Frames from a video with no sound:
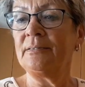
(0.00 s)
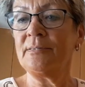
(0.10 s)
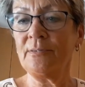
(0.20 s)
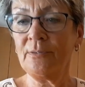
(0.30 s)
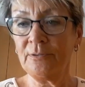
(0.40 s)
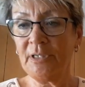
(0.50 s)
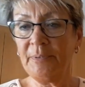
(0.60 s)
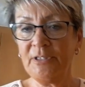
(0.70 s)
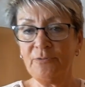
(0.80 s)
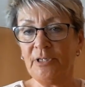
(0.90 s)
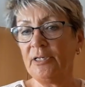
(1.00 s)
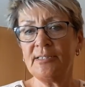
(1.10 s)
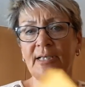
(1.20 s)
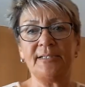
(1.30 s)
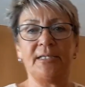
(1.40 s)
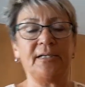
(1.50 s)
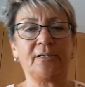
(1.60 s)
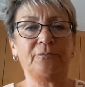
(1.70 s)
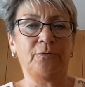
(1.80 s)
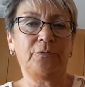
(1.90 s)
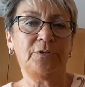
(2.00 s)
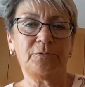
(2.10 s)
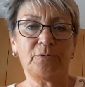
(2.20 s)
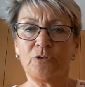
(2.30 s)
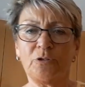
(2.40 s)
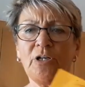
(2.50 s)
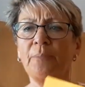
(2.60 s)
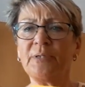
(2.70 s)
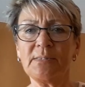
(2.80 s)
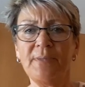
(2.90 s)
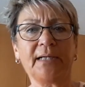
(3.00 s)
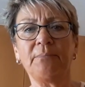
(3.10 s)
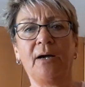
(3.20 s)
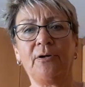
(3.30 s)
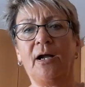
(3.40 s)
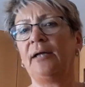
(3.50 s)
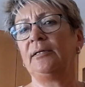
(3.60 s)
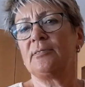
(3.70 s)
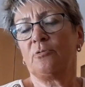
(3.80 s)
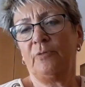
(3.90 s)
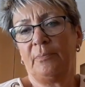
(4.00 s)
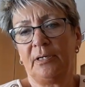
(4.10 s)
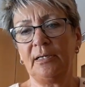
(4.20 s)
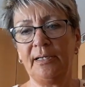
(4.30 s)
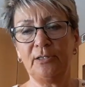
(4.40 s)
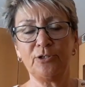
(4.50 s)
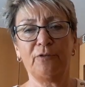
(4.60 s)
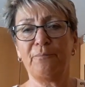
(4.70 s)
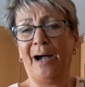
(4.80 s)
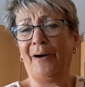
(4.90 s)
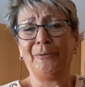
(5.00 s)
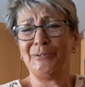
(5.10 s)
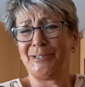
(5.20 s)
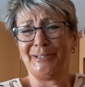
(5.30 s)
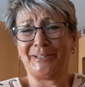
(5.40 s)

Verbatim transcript: So, da bin ich wieder. Das seid ihr ja gewöhnt. Ich glaube, das merkt man auch gar nicht so, wenn man gelegentlich auf Pause